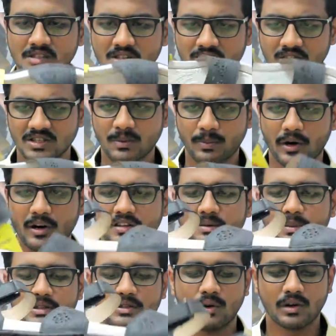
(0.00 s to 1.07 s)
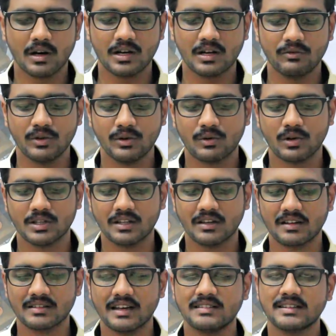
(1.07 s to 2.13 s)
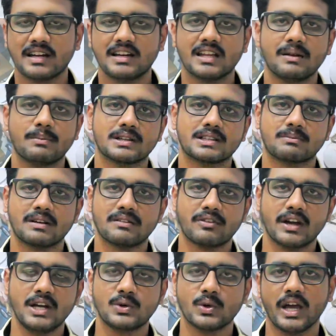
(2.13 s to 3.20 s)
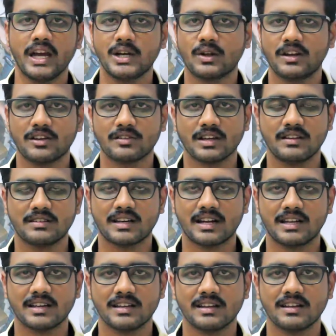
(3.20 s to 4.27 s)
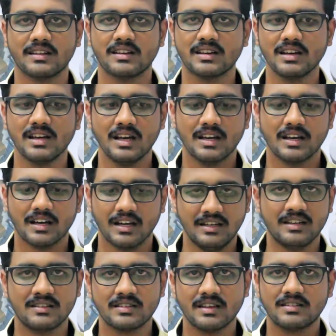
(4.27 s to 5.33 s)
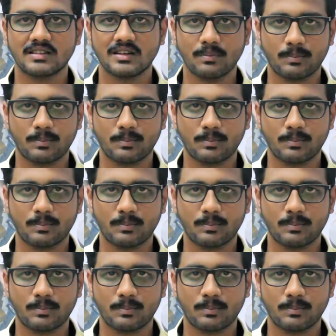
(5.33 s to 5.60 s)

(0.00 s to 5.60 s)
ஸோ இந்த ப்ராடக்ட்ஸ் பற்றின ஓவரால் ரிவ்யூ இவ்வளோ தான் இதில் சைஸ் கேட்டகரி பார்த்தோம்னா ஃபைவ் டு எயிட் வரைக்கும் சைஸ் கேட்டகரி இருக்குது இந்தியன் சைஸ்க்கு